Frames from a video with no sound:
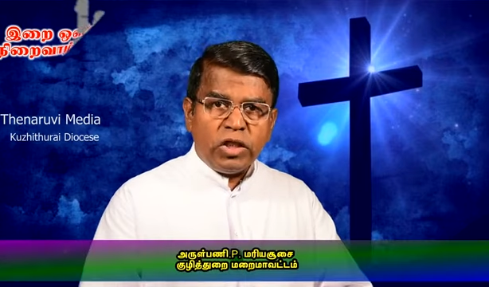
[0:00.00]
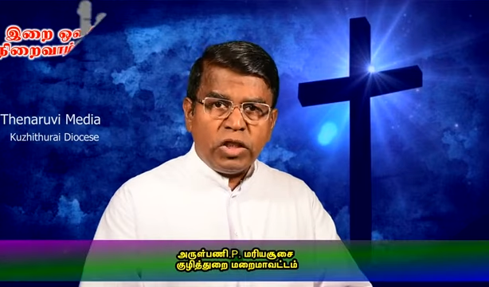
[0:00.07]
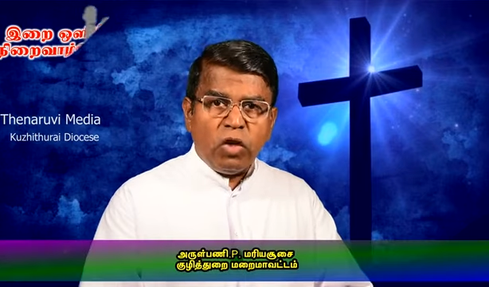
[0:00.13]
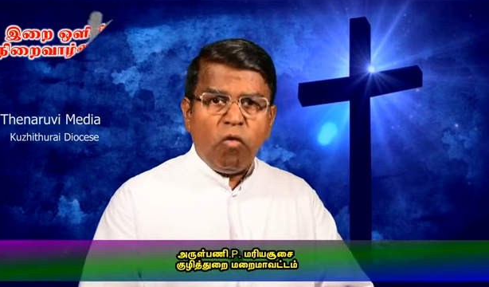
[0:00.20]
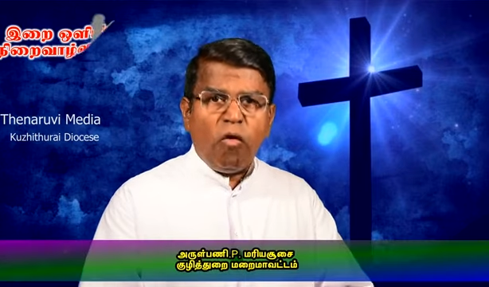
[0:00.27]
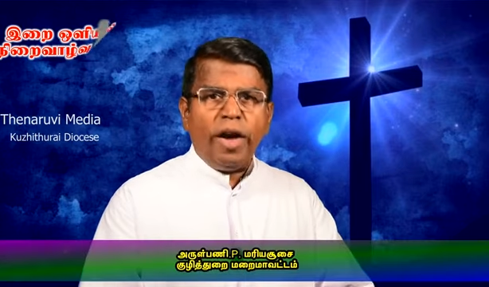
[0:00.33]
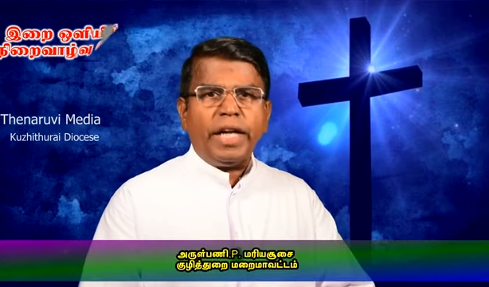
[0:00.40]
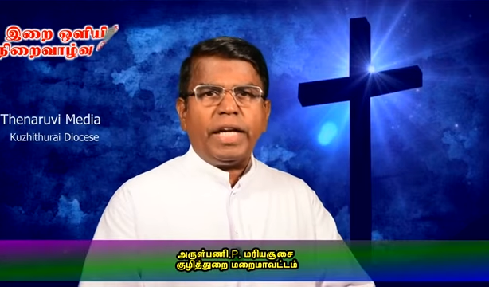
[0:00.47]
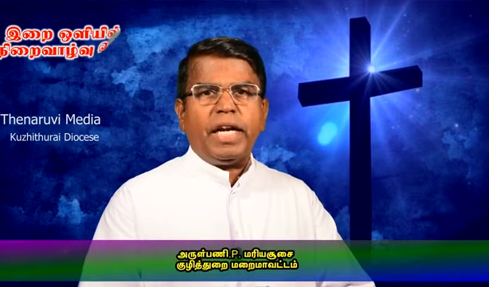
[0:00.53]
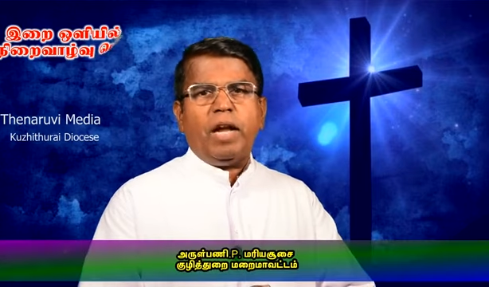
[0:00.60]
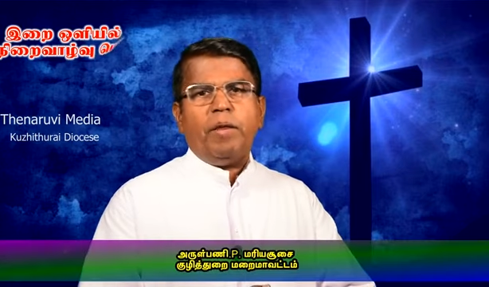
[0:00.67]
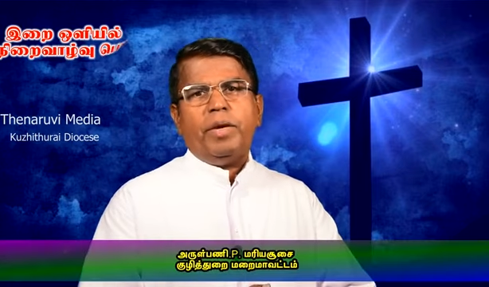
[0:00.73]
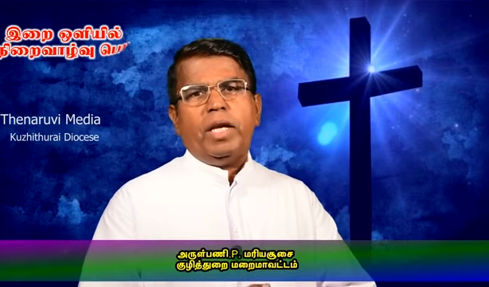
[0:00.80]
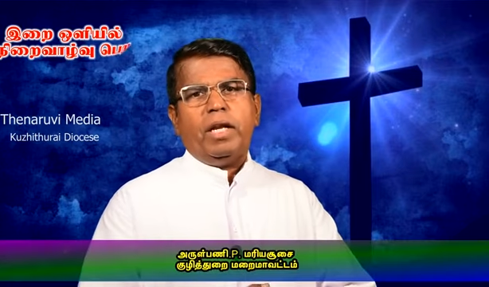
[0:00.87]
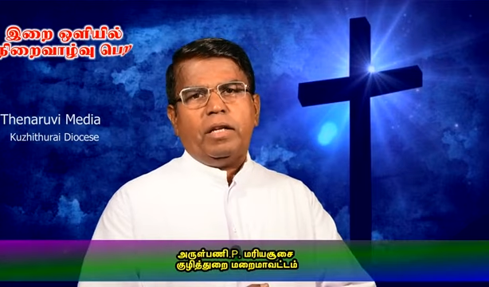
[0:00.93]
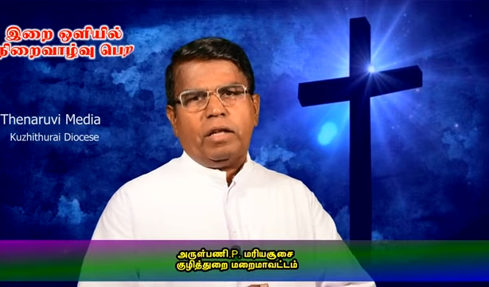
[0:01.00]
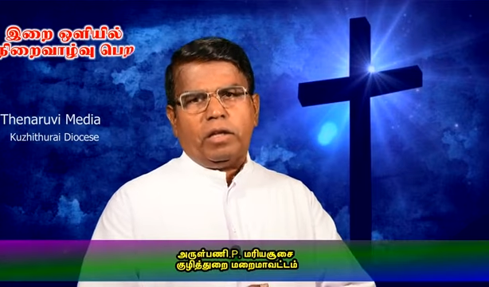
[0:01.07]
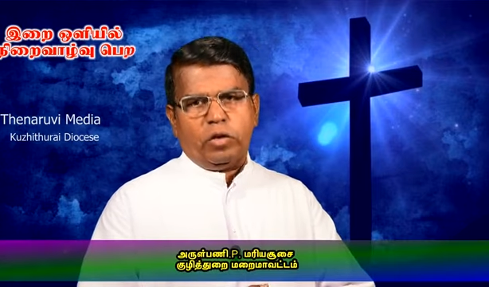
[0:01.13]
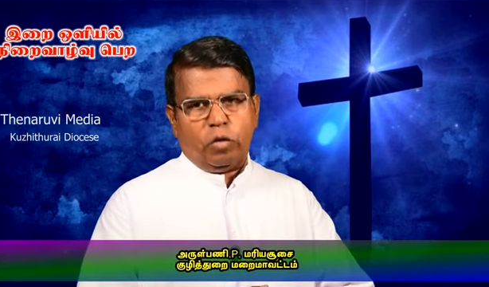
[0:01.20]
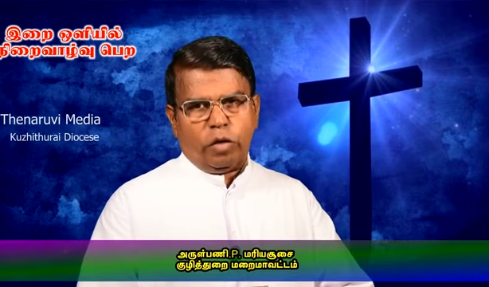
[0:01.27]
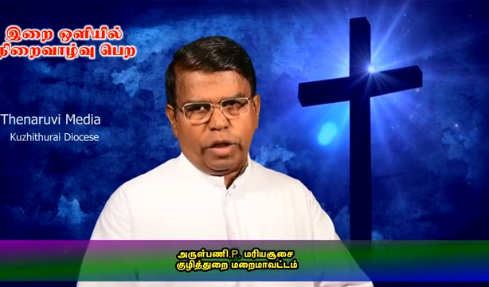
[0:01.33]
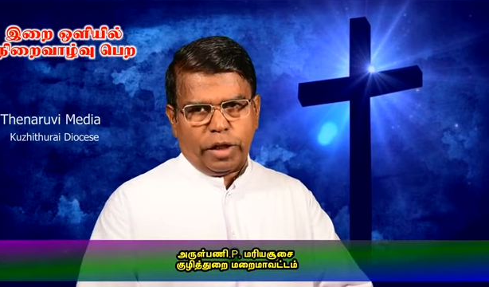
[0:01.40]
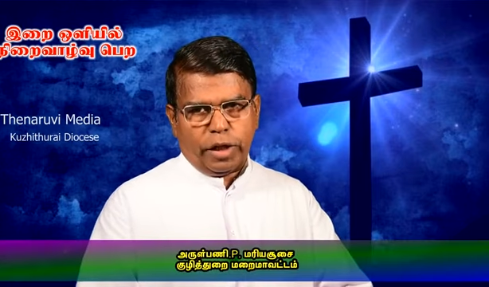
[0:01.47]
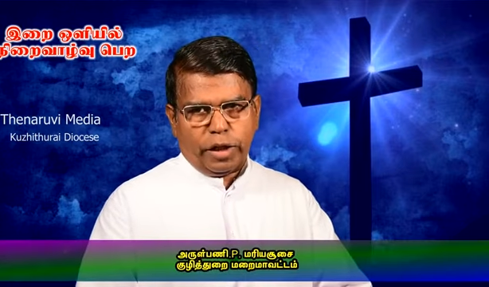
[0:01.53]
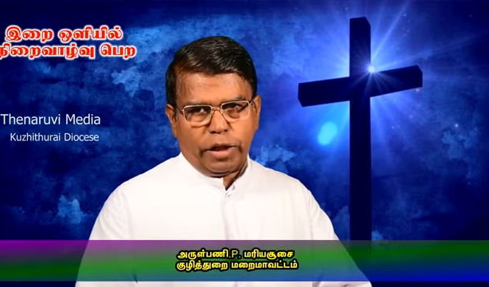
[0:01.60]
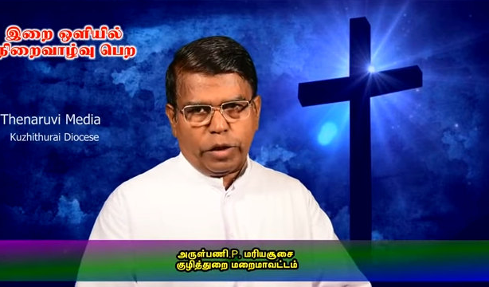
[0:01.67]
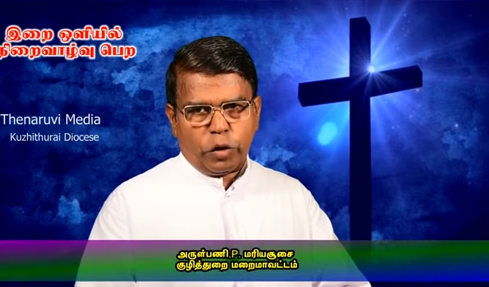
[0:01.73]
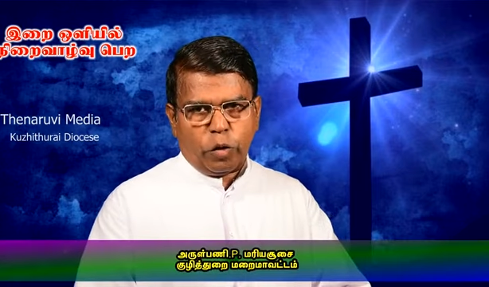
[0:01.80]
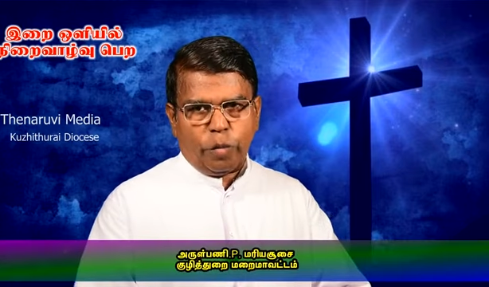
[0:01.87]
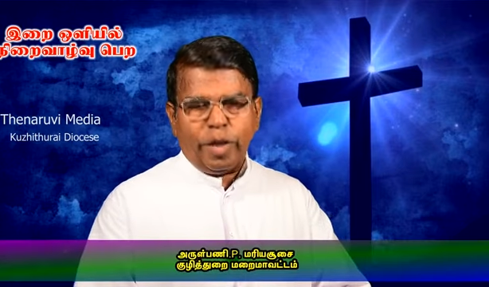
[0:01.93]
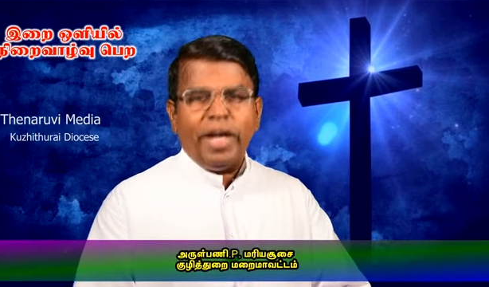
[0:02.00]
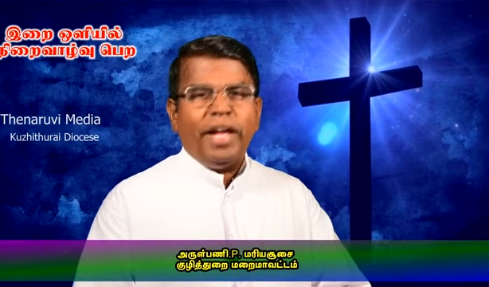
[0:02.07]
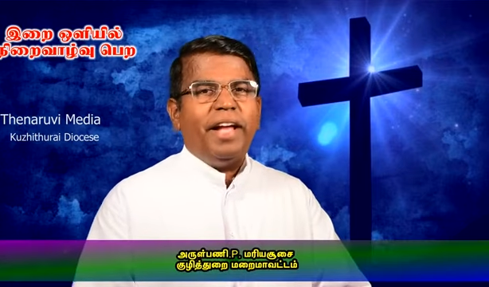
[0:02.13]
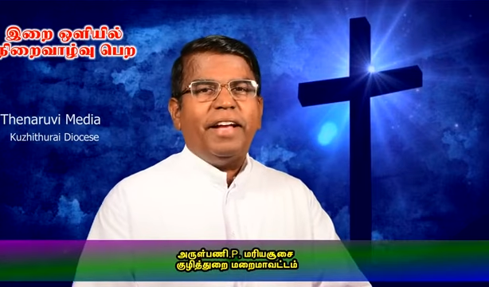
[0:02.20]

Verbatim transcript: செவ்வாய்க்கிழமையில் இருந்து கொண்டிருக்கின்றோம்